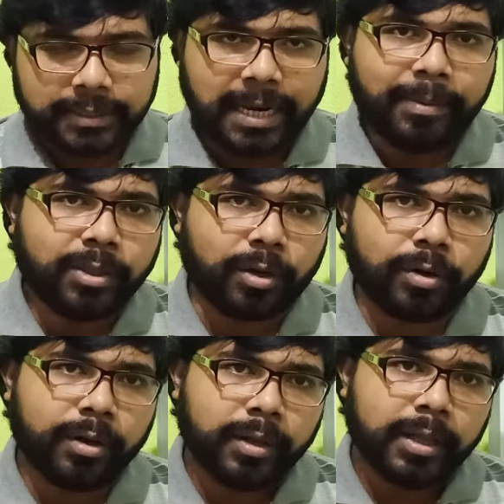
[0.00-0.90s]
যেমন
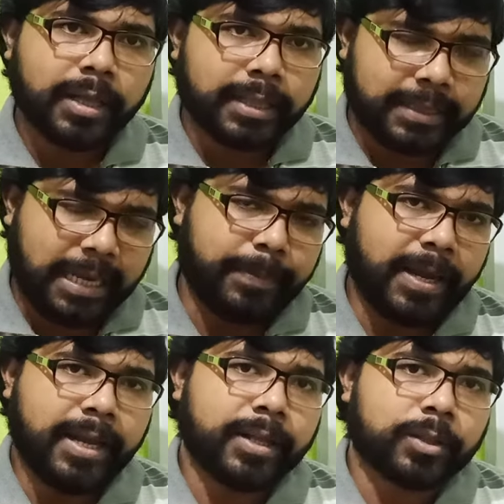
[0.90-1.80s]
ধরো
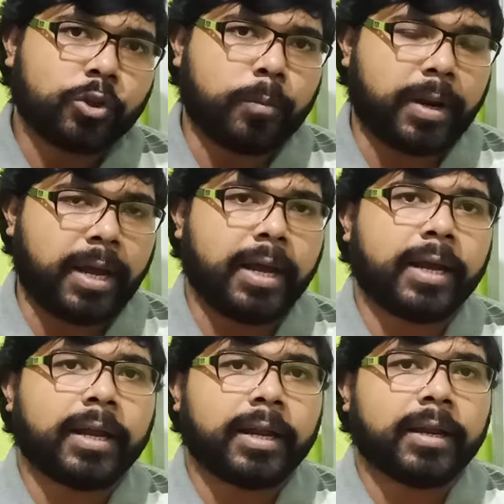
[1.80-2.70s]
দেখবে তোমরা
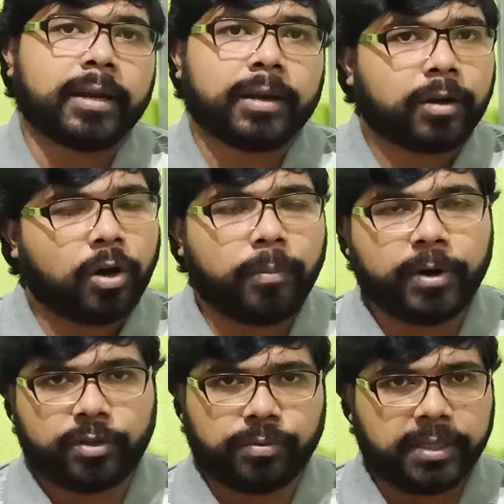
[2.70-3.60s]

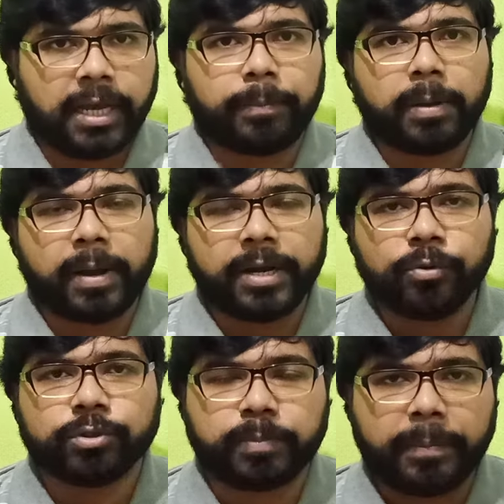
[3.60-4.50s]
খবরে শুনে থাকবে বা
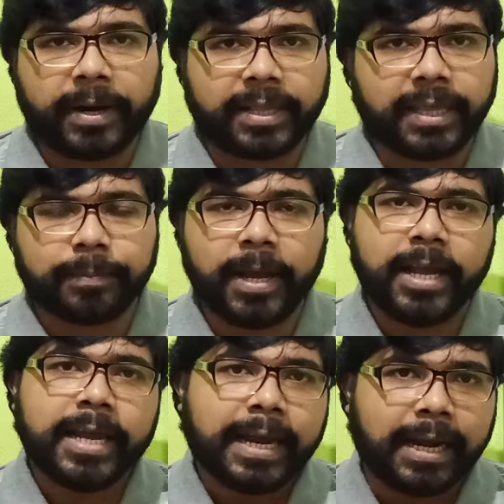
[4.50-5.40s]
নিউজ পেপারে দেখবে
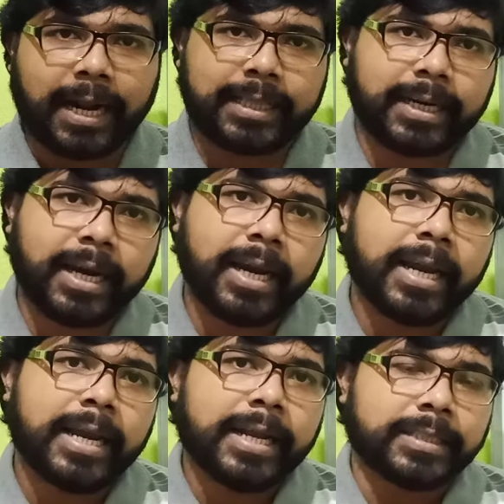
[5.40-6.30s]
লেখা থাকে
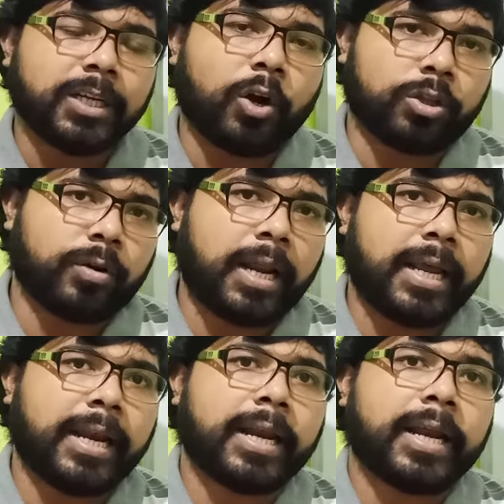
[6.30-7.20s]
যে
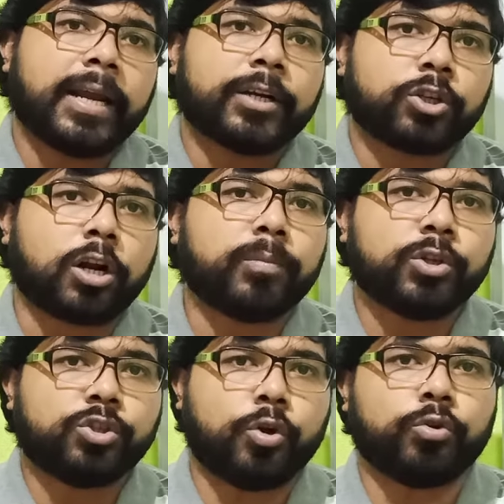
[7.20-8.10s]
গতকালের
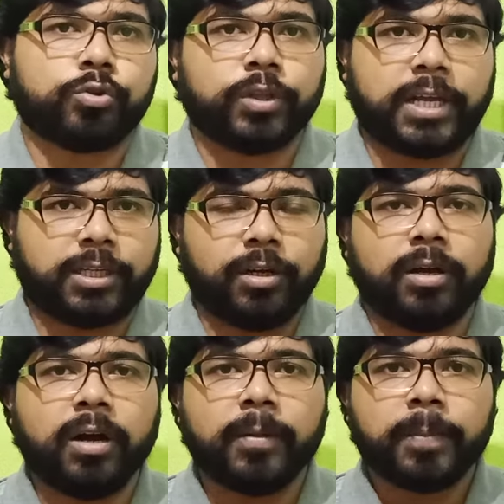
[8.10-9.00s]
সর্বোচ্চ উষ্ণতা
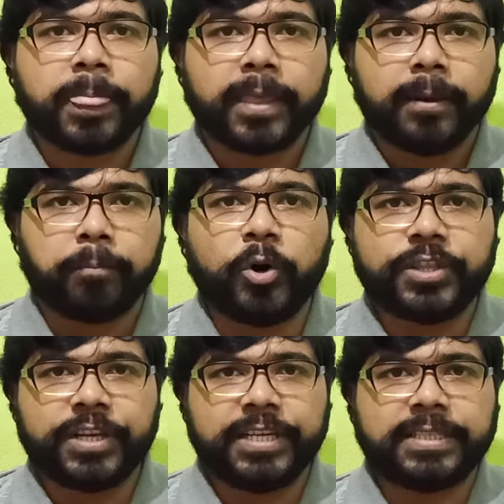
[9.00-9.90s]
ছিল
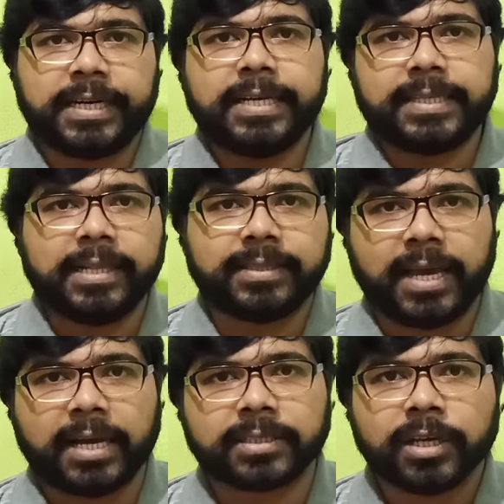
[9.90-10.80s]
পঁয়ত্রিশ ডিগ্রি
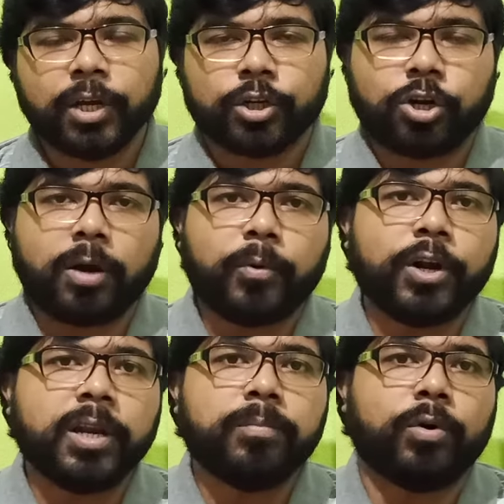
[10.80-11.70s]
সেলসিয়াস
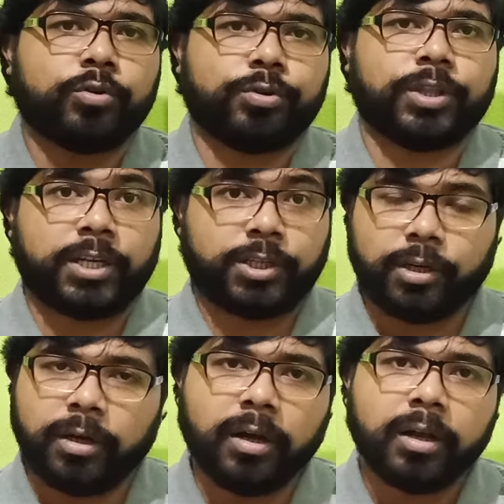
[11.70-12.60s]
সর্বনিম্ন উষ্ণতা
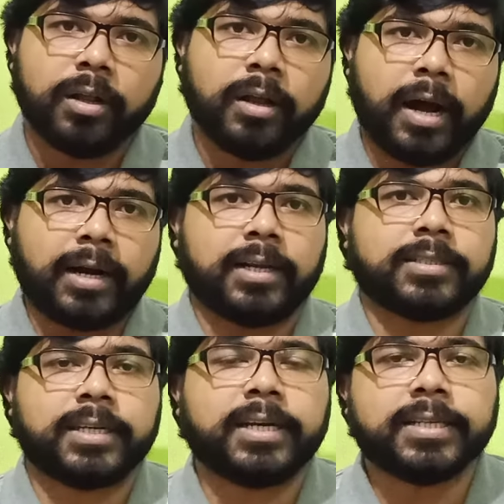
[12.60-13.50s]
ছিল
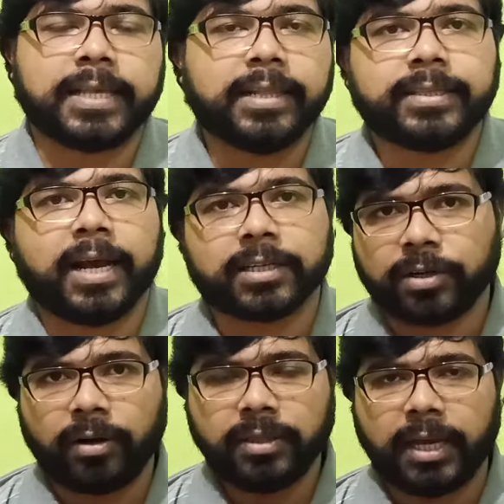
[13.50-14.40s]
আঠাশ ডিগ্রি সেলসিয়াস
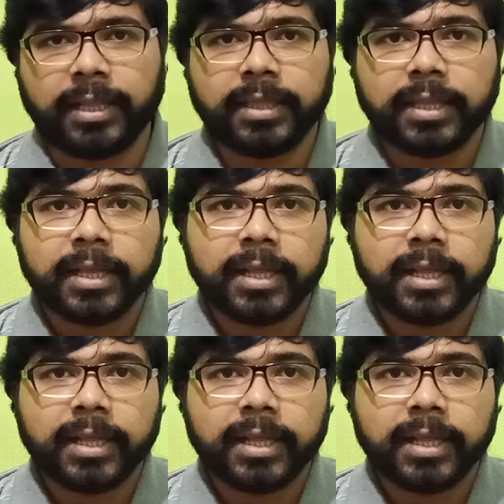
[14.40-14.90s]
অর্থাৎ